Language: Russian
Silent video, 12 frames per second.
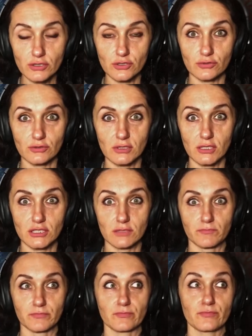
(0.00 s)
что ты даже
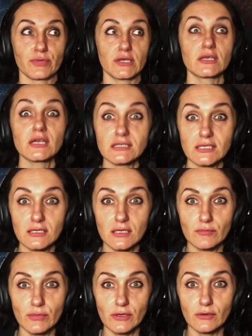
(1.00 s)
понятия не
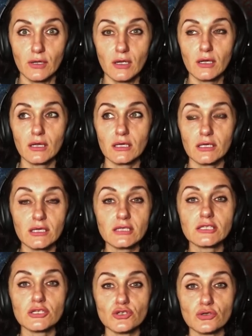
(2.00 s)
имел. И
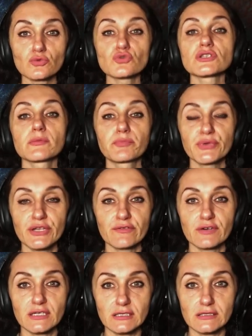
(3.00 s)
это еще нужно
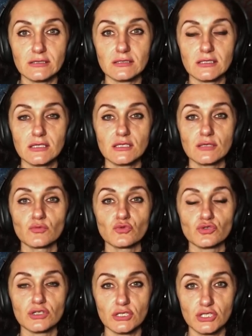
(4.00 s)
переварить, с этим
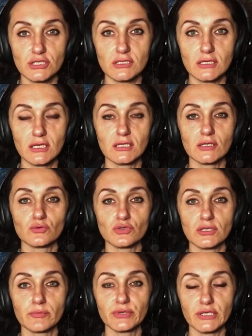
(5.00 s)
нужно жить, это
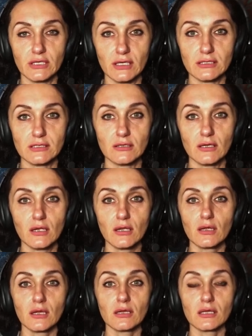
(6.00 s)
нужно принять.
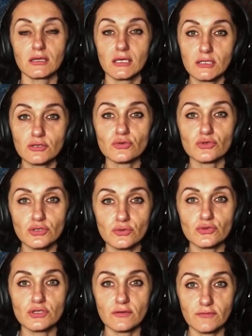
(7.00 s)
И на это тоже
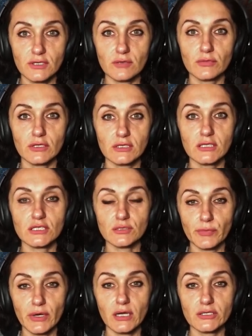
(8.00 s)
нужно время. И даже
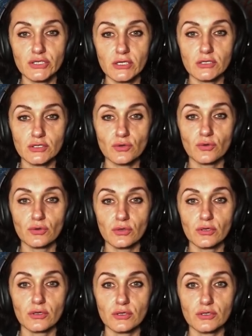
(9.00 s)
по окончании школы
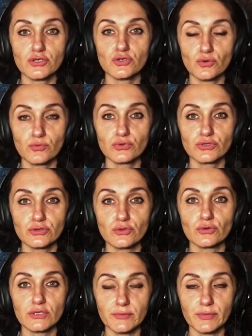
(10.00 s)
еще будет
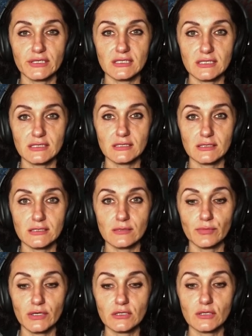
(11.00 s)
долгий процесс идти.
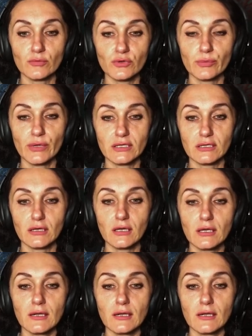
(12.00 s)
Поэтому, ребята,